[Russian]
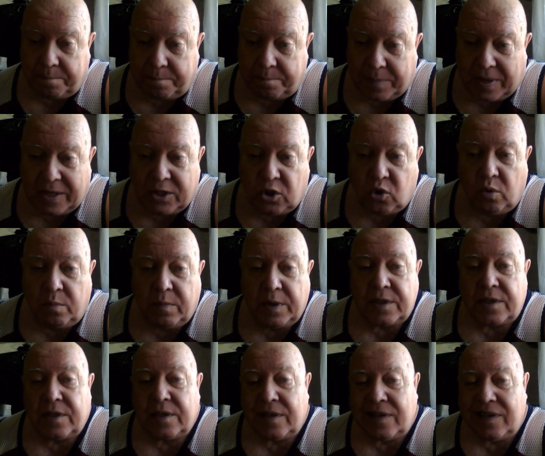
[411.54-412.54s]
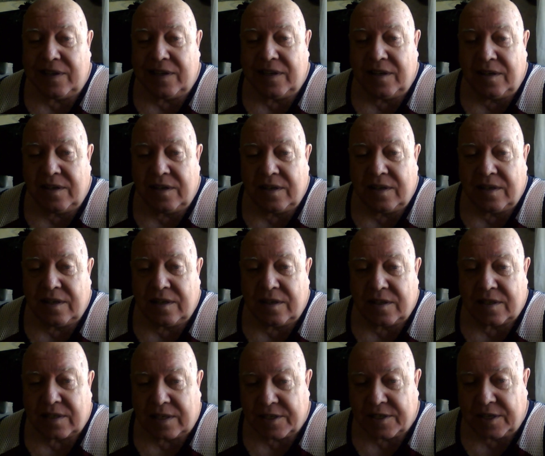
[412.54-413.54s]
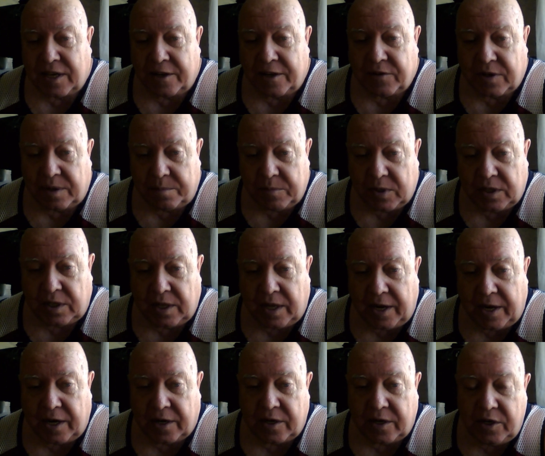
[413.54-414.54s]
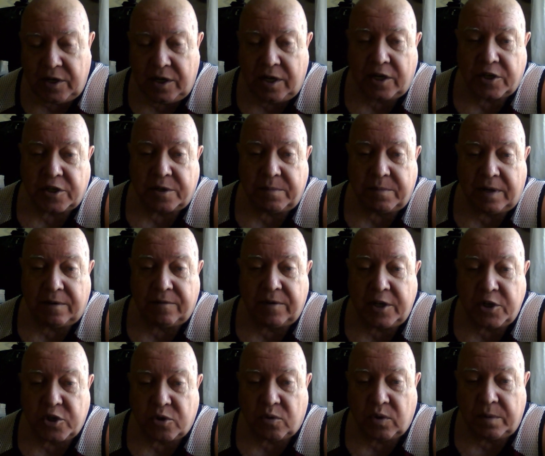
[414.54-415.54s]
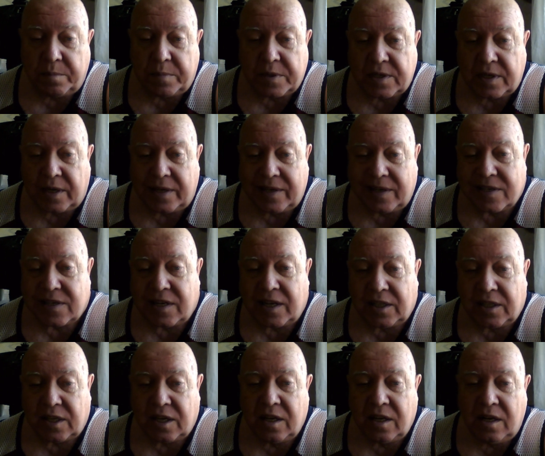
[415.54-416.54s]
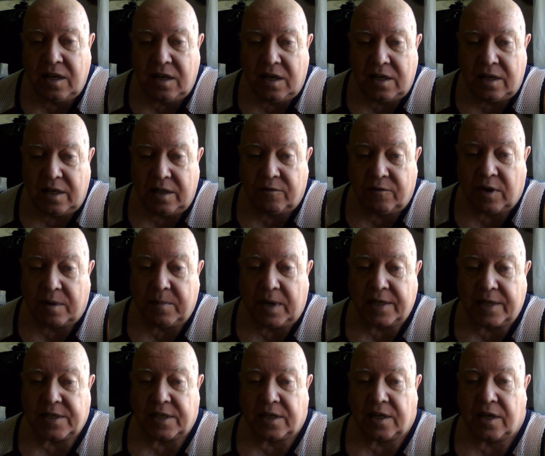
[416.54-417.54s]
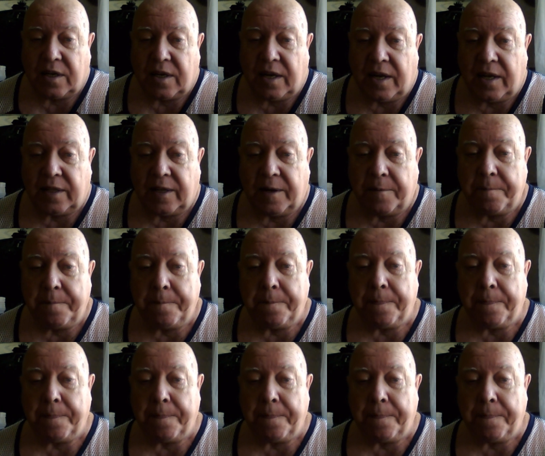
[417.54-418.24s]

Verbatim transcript: Подумать и сказать в комментариях, или же мне в личку написать, если это информация какая-то